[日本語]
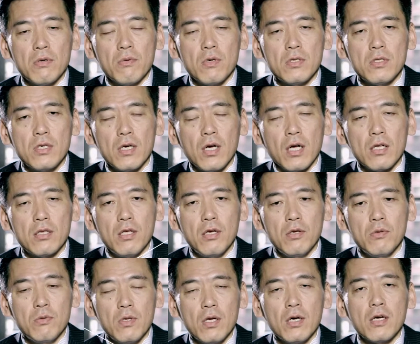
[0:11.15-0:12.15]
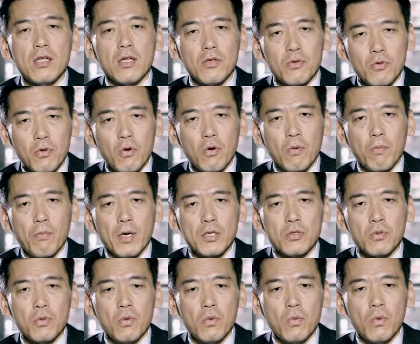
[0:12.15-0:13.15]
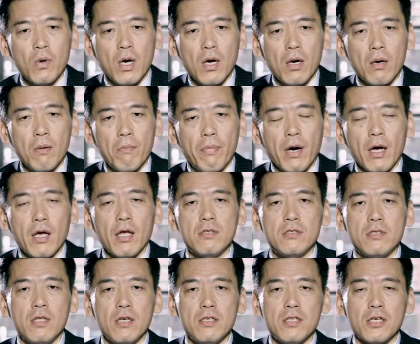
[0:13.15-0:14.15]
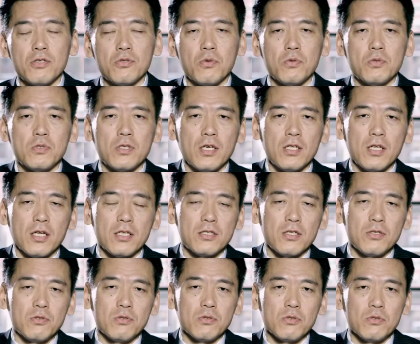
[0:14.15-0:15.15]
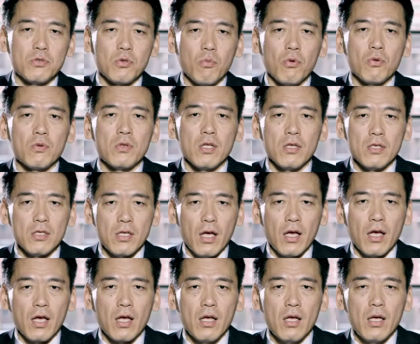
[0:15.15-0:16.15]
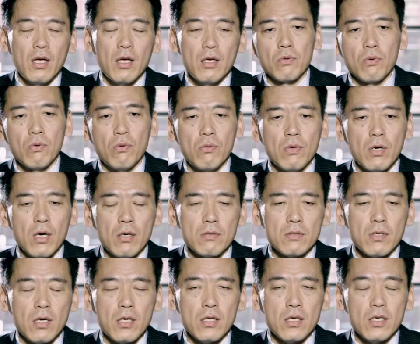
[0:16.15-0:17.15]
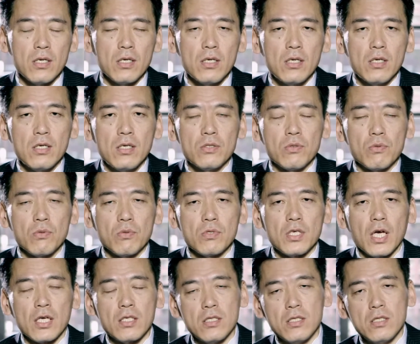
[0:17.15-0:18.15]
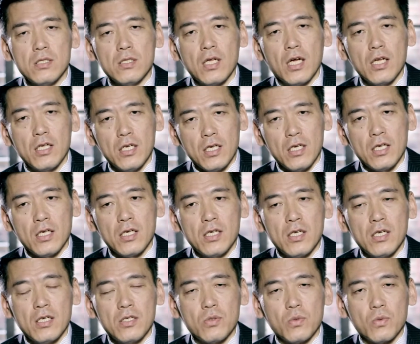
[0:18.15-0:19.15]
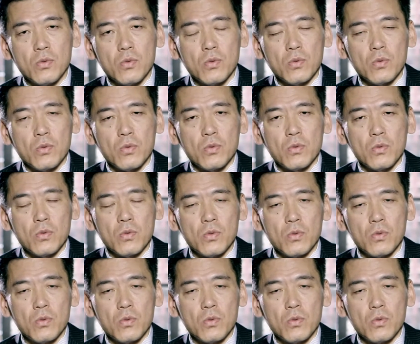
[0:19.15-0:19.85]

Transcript: 私は家庭の中だとパソコンはバケツ的な存在だってずっと思っていて音楽なりその写真なりその